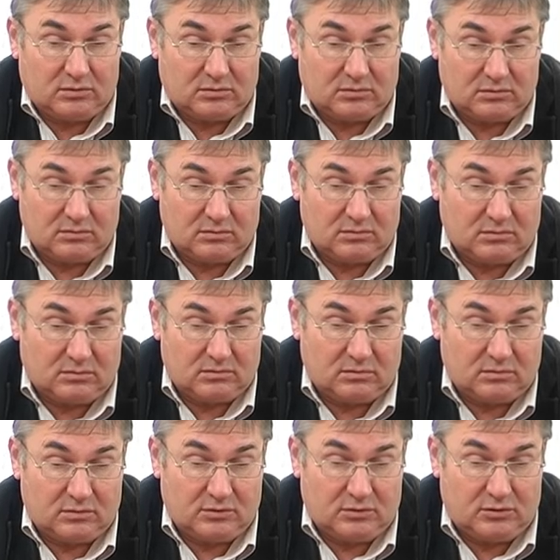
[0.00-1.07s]
э,
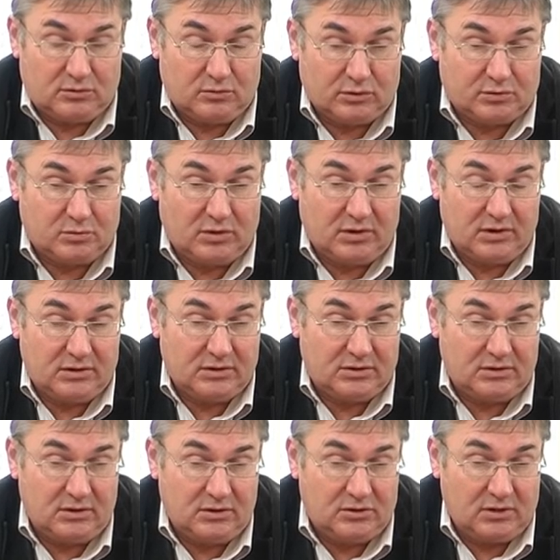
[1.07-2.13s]
чего смогли
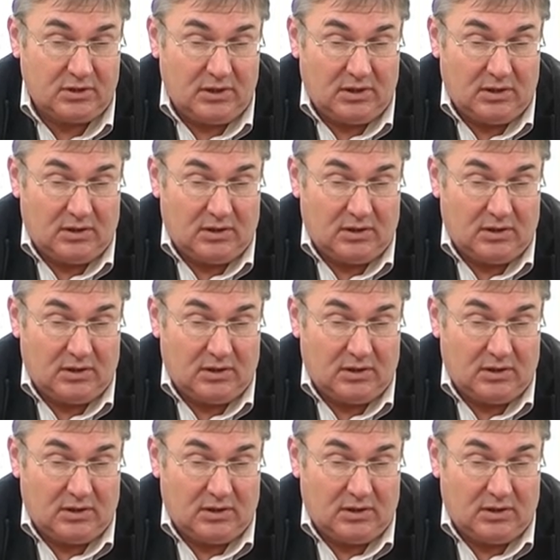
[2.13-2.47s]
достичь,